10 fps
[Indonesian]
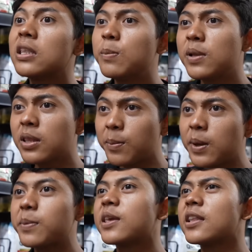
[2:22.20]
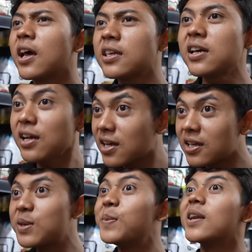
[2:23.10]
Kita beli tempe penyet aja.
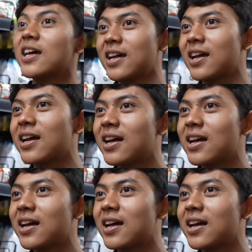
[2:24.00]
Gimana?